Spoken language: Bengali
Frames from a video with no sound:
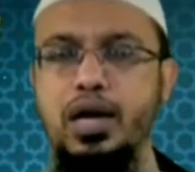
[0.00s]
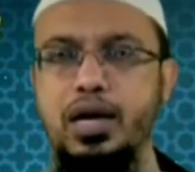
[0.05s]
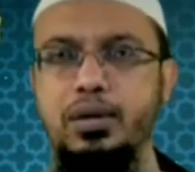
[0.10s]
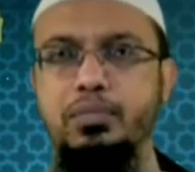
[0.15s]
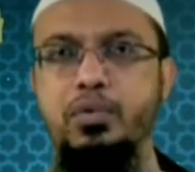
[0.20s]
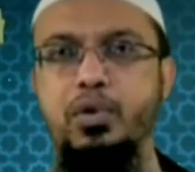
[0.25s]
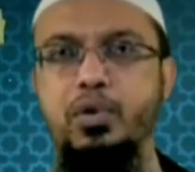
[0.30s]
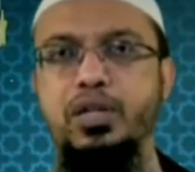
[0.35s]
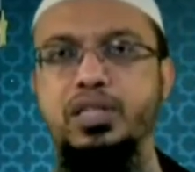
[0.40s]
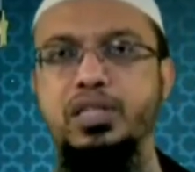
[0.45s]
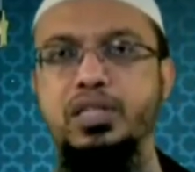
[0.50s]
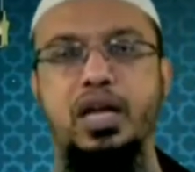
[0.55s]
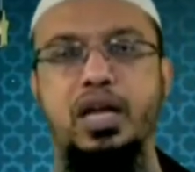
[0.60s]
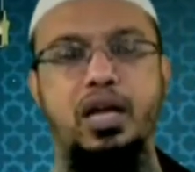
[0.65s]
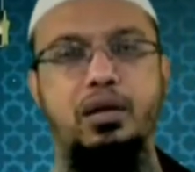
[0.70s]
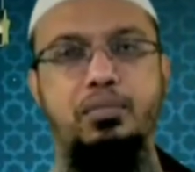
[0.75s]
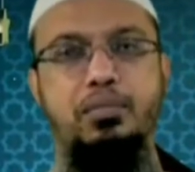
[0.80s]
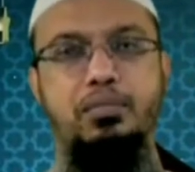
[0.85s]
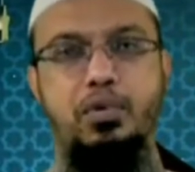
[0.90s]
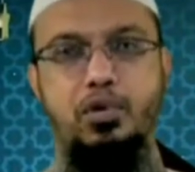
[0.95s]
আলেম বলেন যে
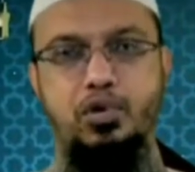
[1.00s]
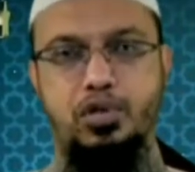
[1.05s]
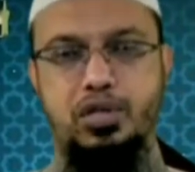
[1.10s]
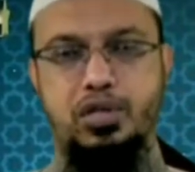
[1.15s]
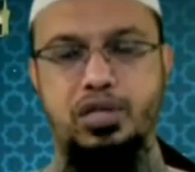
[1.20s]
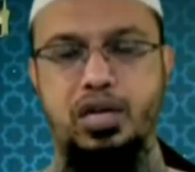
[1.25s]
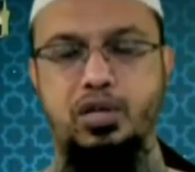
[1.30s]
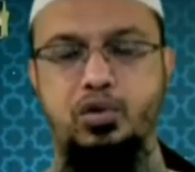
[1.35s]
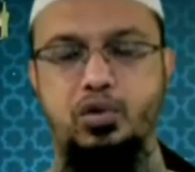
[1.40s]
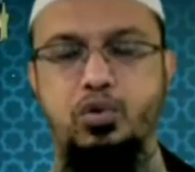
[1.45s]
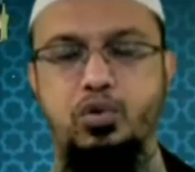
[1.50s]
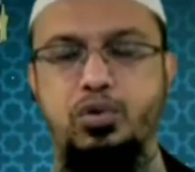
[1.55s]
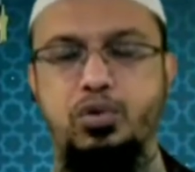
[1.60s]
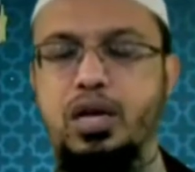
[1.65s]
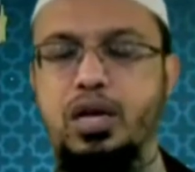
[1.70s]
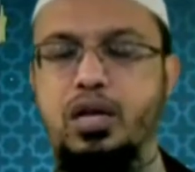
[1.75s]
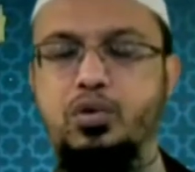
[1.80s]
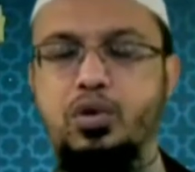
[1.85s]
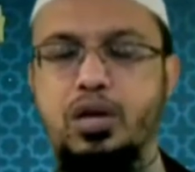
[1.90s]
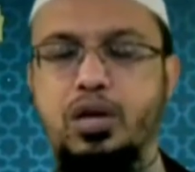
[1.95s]
না বয়সে যারা
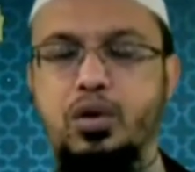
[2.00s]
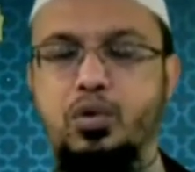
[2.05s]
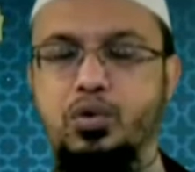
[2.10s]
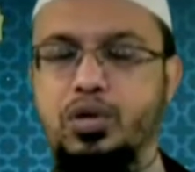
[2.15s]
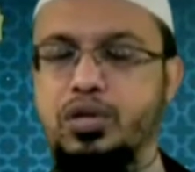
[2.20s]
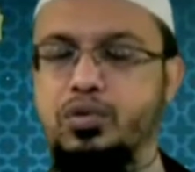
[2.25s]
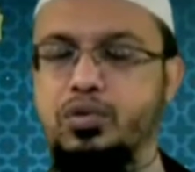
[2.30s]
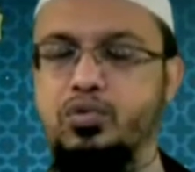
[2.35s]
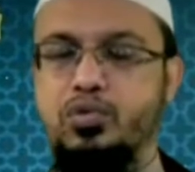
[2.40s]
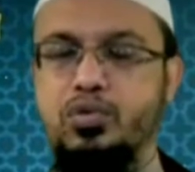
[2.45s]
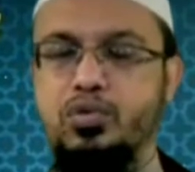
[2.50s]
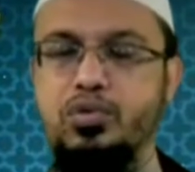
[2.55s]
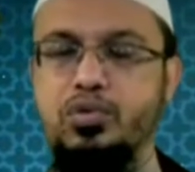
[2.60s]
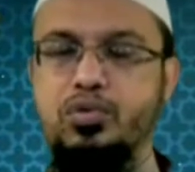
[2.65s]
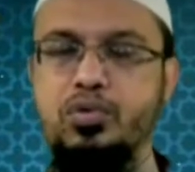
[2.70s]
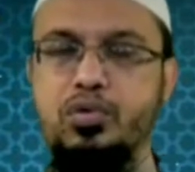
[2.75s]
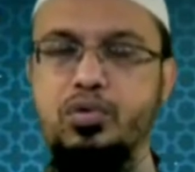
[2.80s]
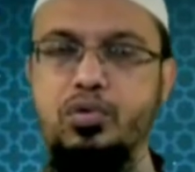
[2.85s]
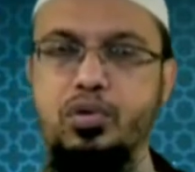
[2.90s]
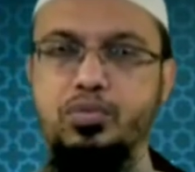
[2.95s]
তরুণ তারা তো আর লুকার কোনো
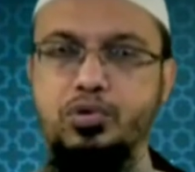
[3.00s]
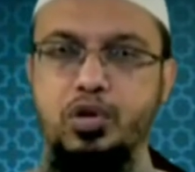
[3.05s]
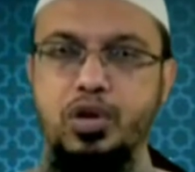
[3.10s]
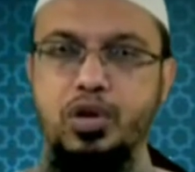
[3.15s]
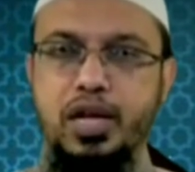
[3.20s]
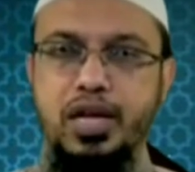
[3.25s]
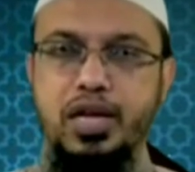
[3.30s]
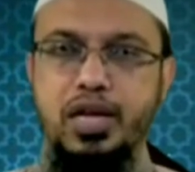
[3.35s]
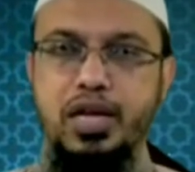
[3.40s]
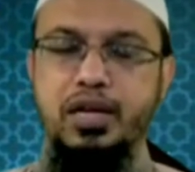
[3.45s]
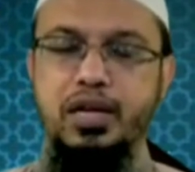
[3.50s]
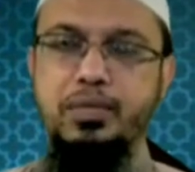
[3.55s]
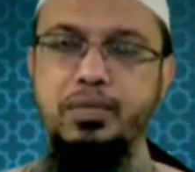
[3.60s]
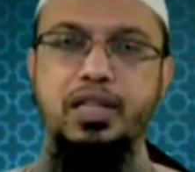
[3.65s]
কোনো অপশন নাই